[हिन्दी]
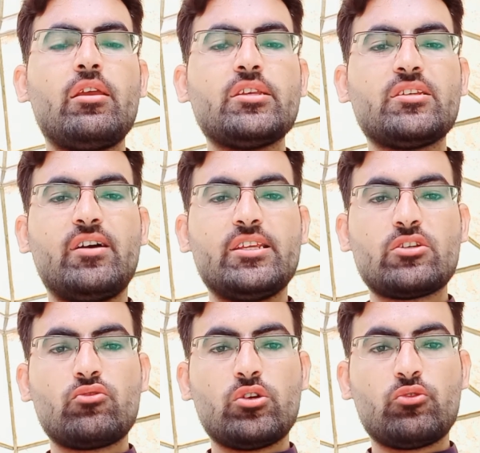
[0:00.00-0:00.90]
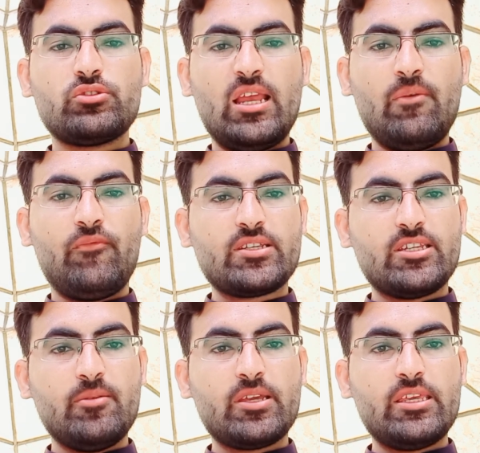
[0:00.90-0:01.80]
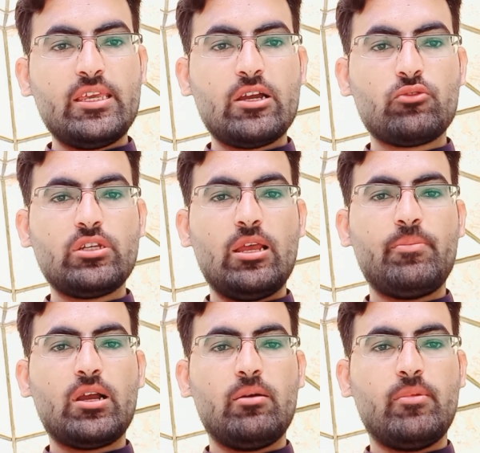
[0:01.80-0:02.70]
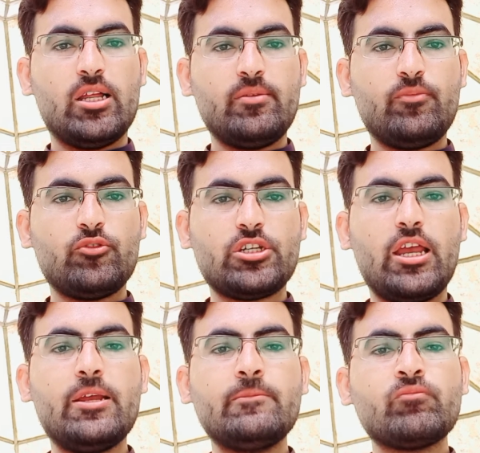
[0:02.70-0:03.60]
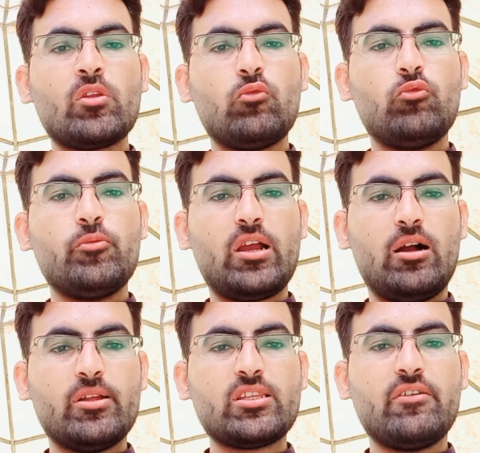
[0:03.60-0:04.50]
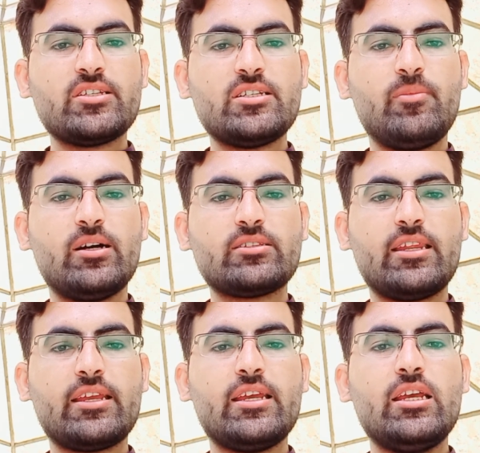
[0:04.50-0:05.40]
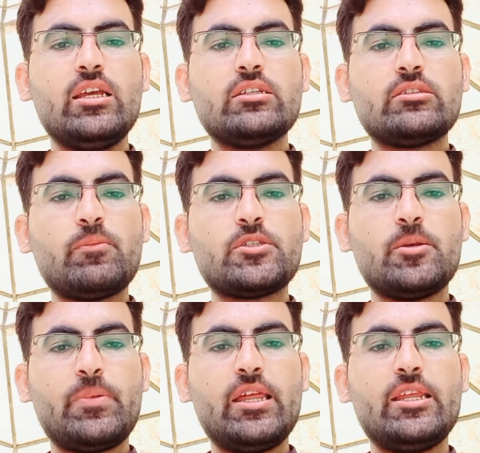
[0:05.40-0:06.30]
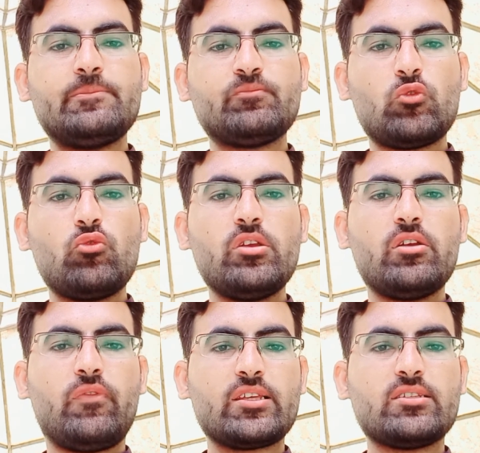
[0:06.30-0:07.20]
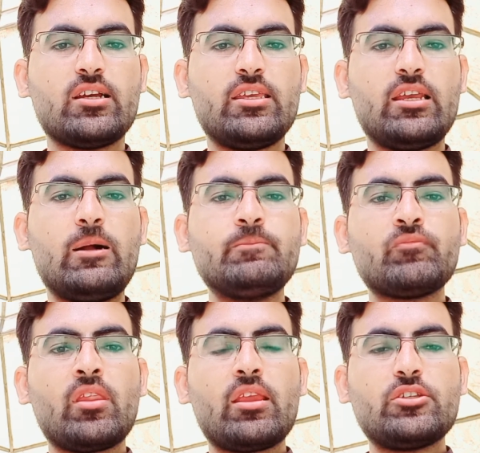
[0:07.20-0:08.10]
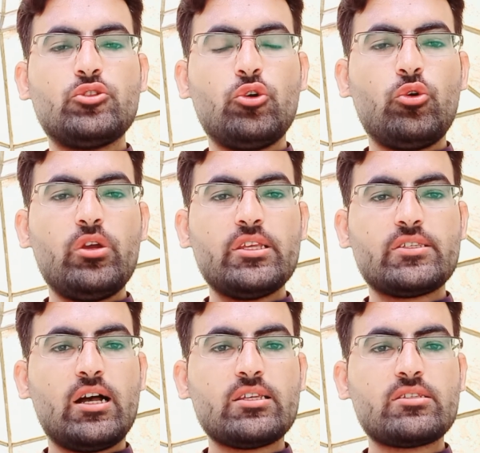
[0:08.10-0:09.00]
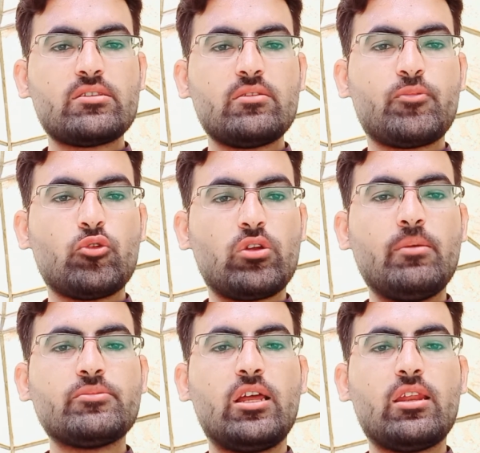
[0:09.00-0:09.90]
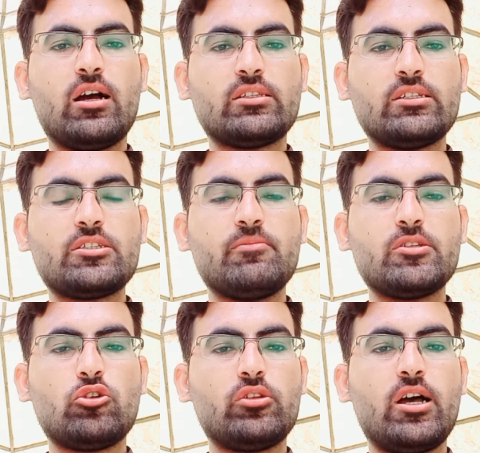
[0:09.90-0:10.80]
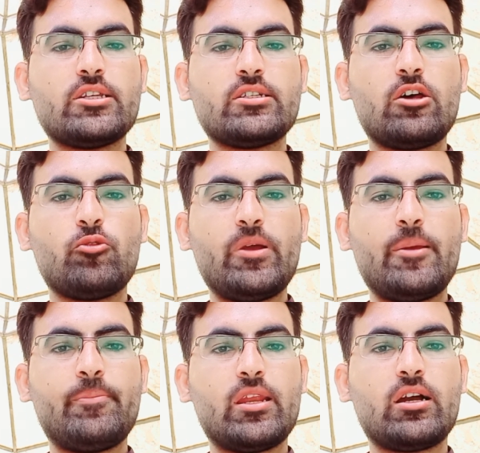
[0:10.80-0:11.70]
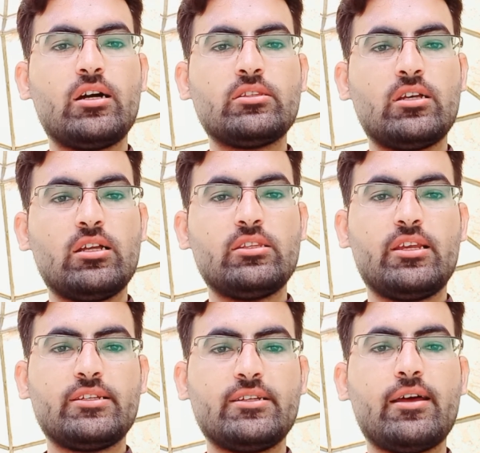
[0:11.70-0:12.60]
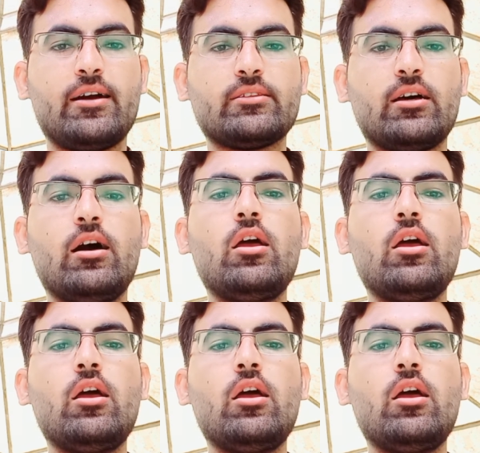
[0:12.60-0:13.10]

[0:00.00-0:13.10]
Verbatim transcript: इस हवाले से उन्होंने कुछ अहम फ़ैसले भी किए कुछ अहम पैगाम भी पहुँचाए उन पैगाम के हवाले से भी बात करेंगे सबसे पहले उन्होंने ये फैसला किया कि जो एहसास प्रोग्राम चल रहा था जिसमें चौदह हज़ार रुपये पर ख़ानदान दिया जा रहा था